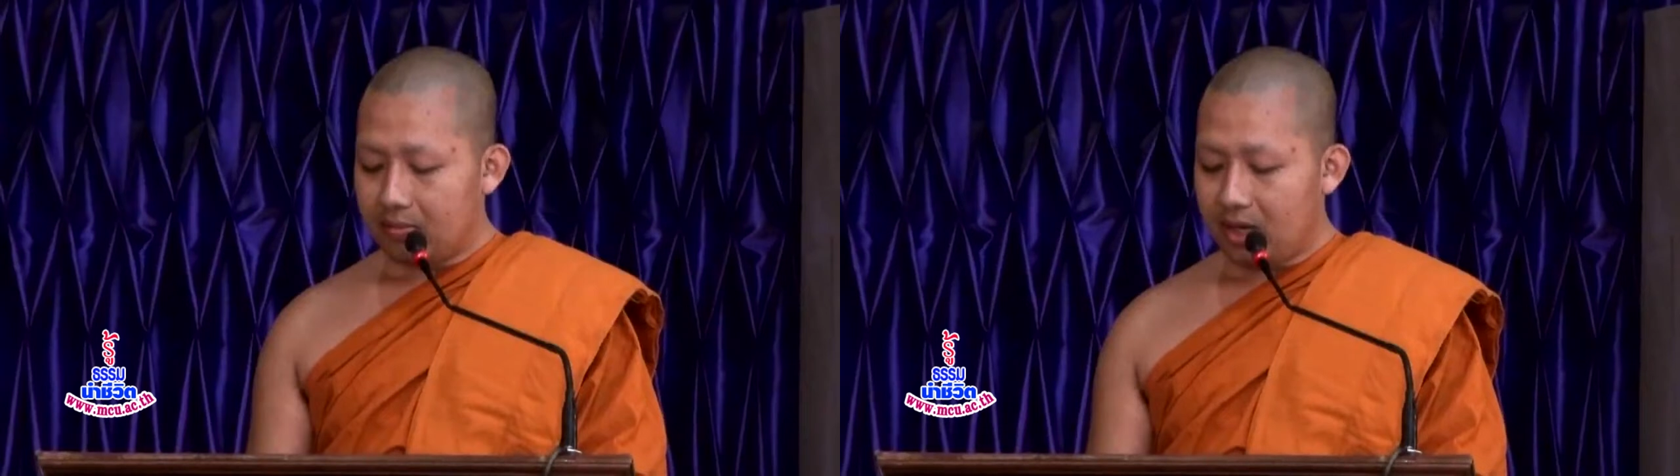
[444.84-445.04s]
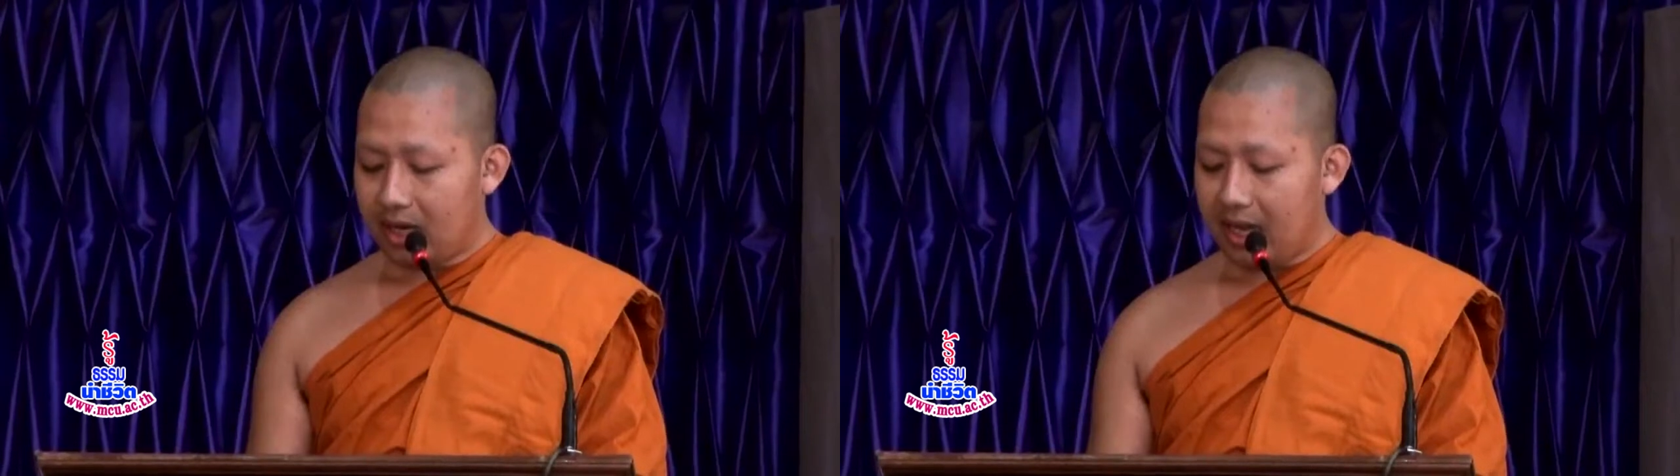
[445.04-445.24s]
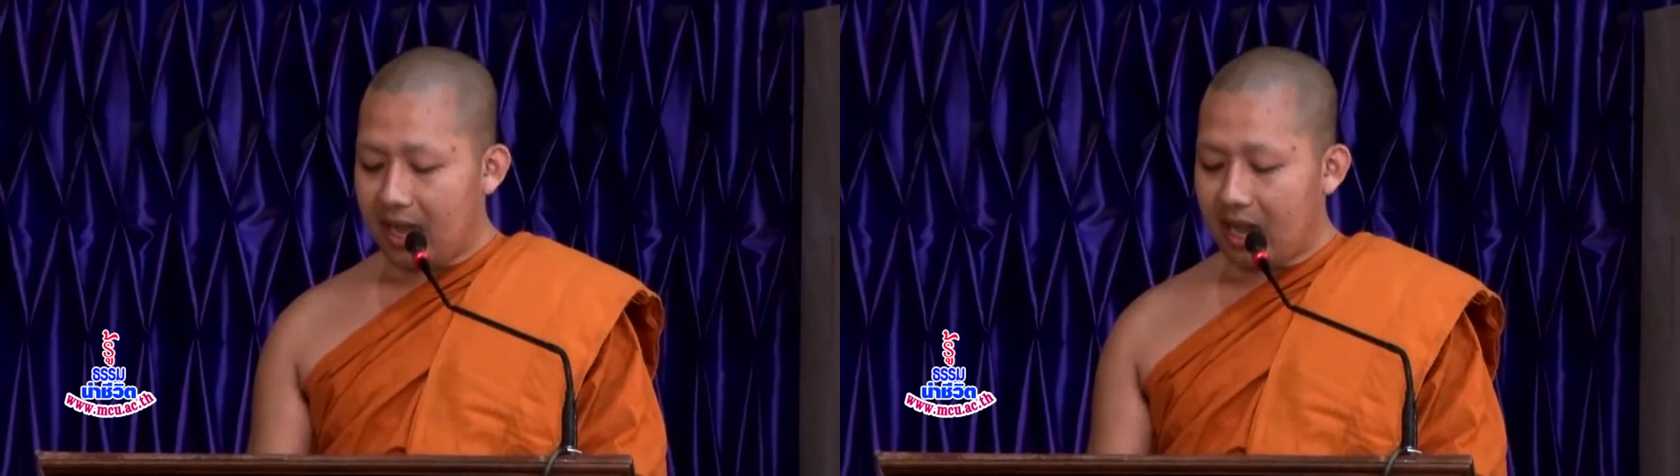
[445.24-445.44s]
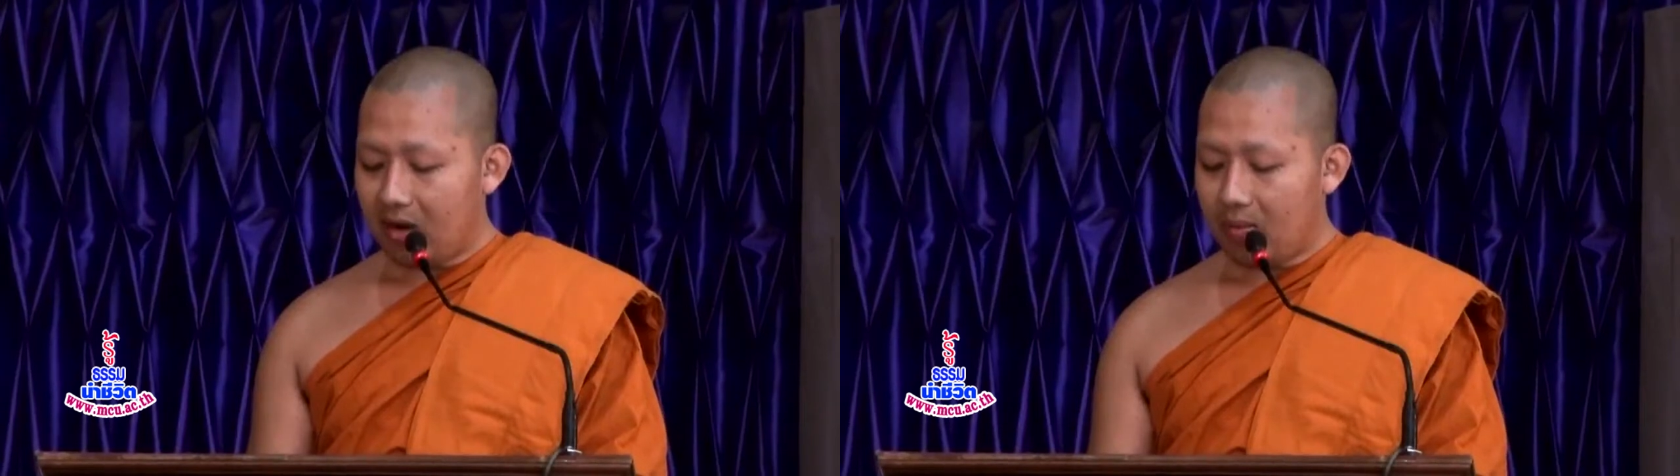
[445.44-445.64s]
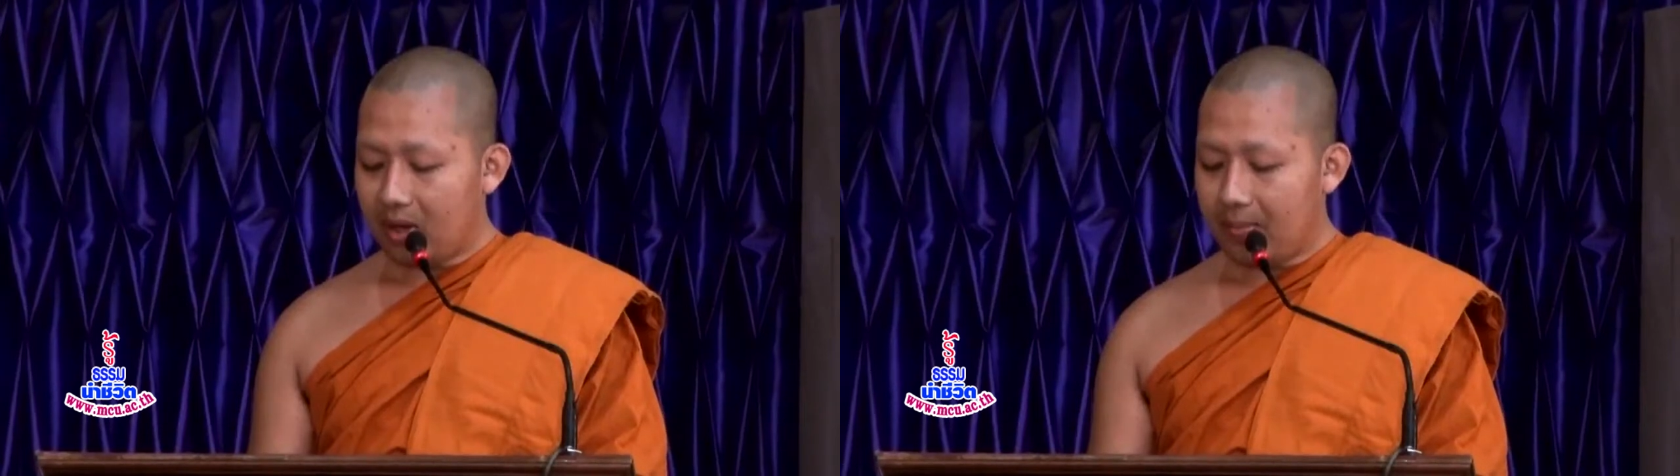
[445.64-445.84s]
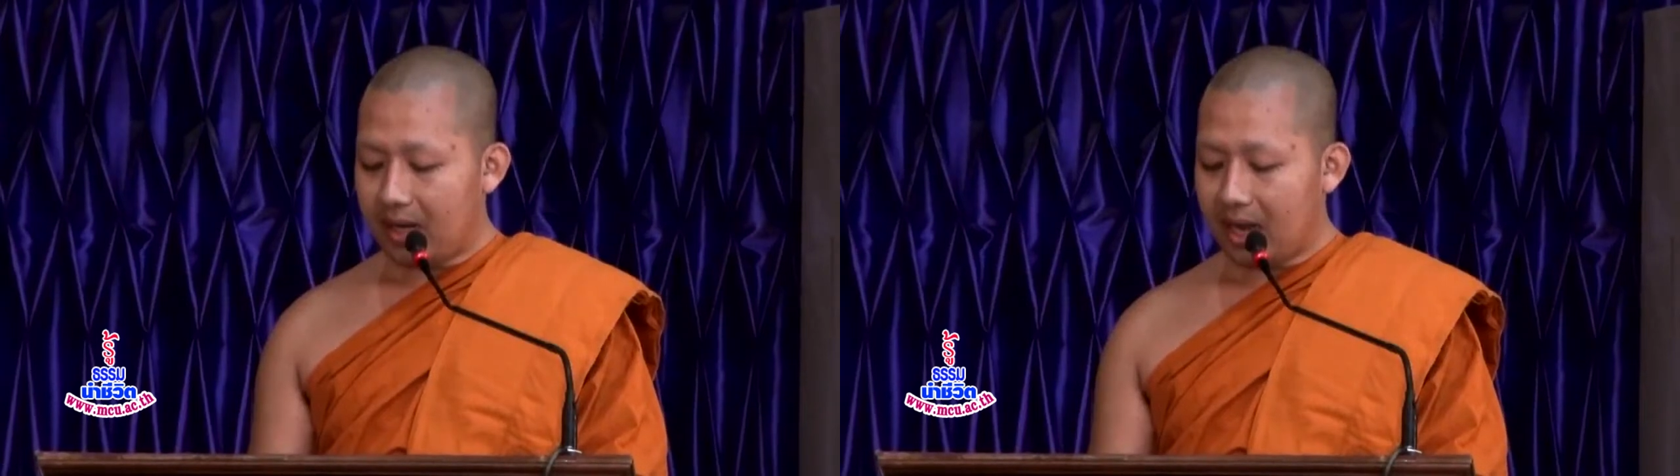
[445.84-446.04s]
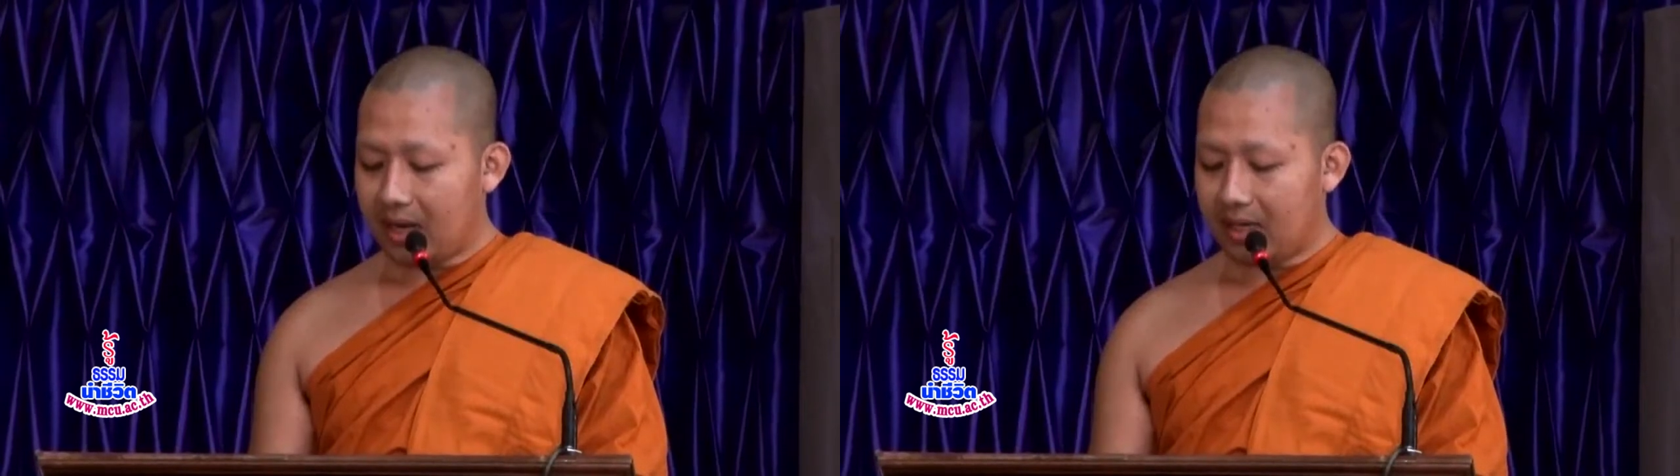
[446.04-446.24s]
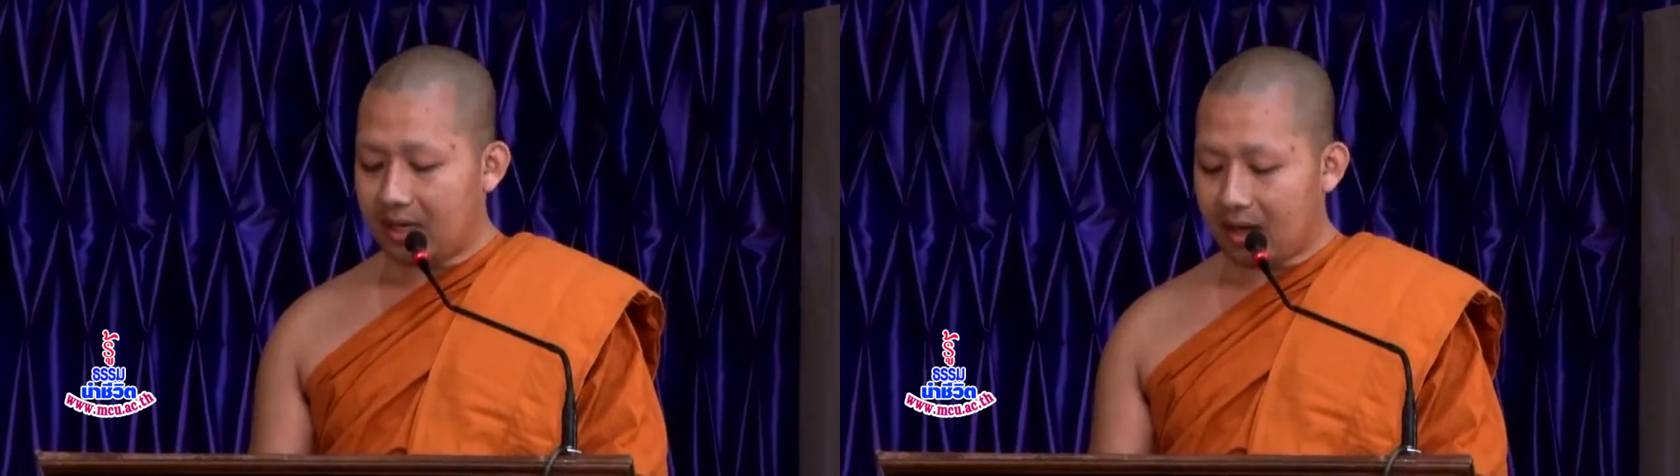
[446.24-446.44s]
เพื่อแก้อารมณ์กรรมฐา
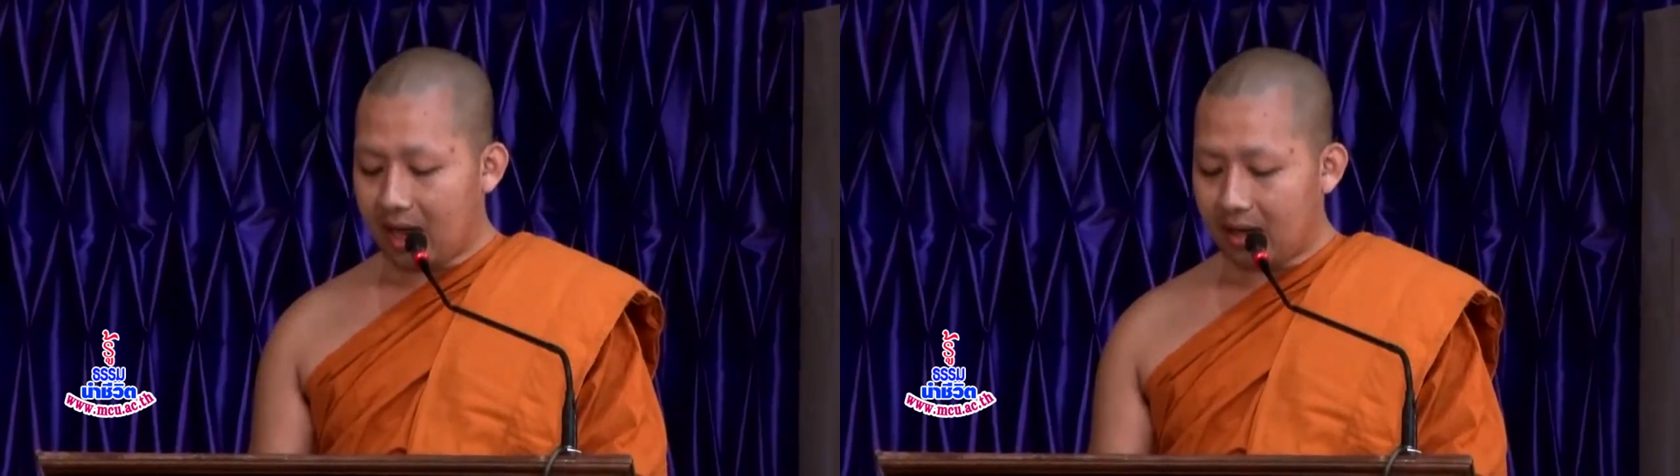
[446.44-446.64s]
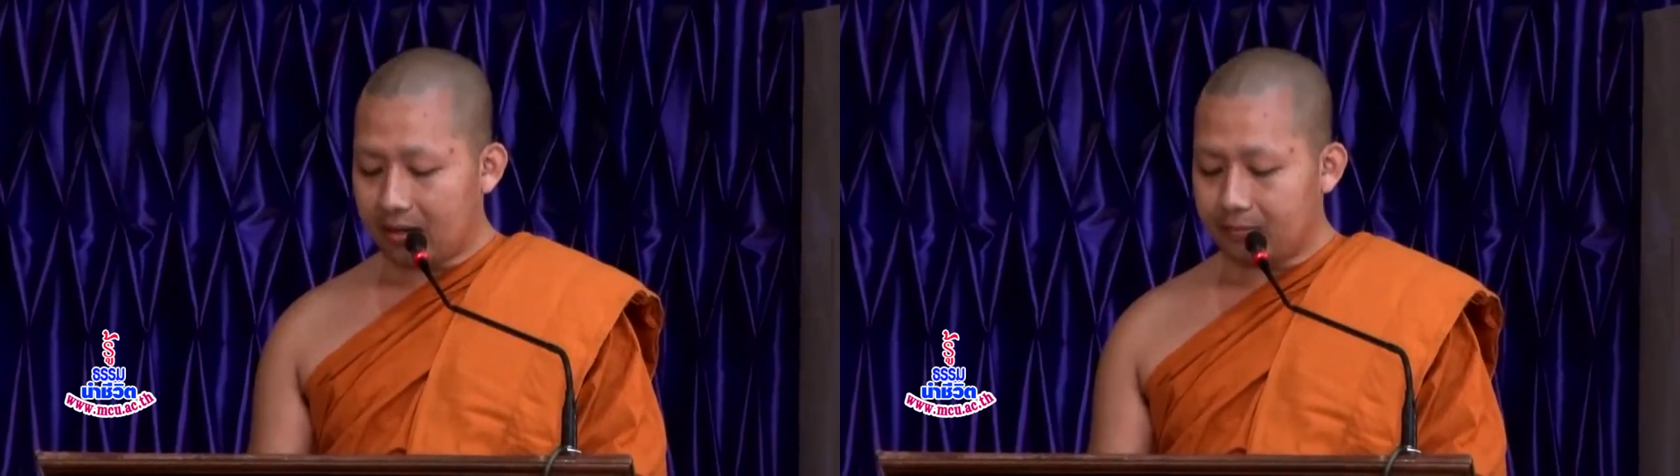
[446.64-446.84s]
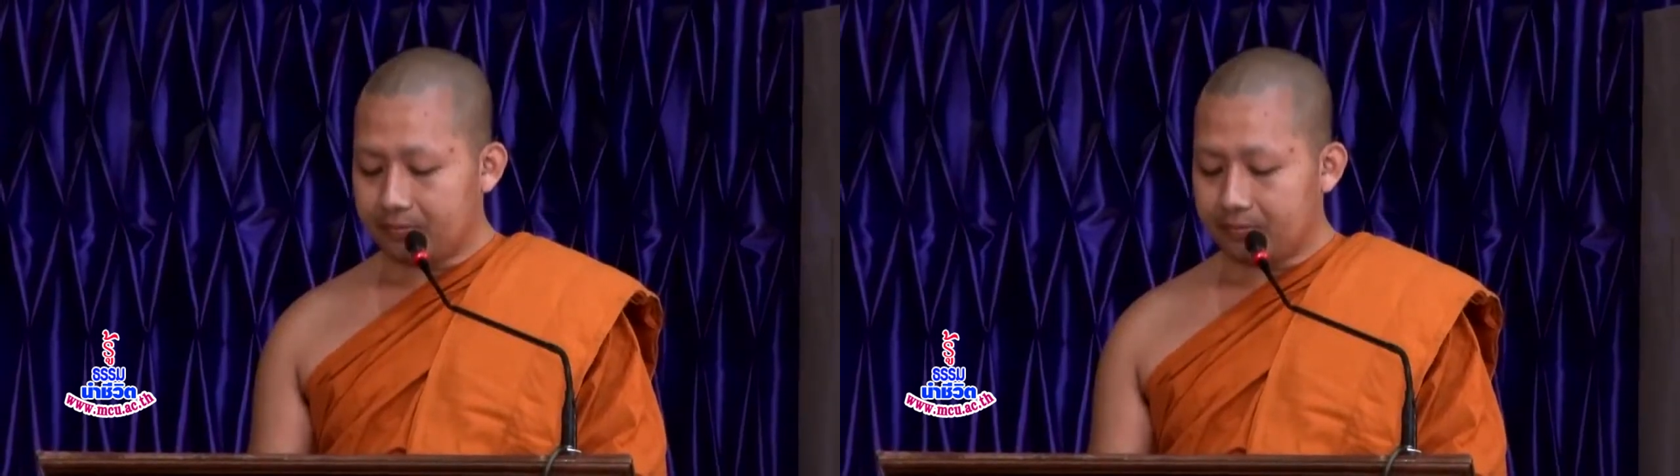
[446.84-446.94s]
นอีกครั้ง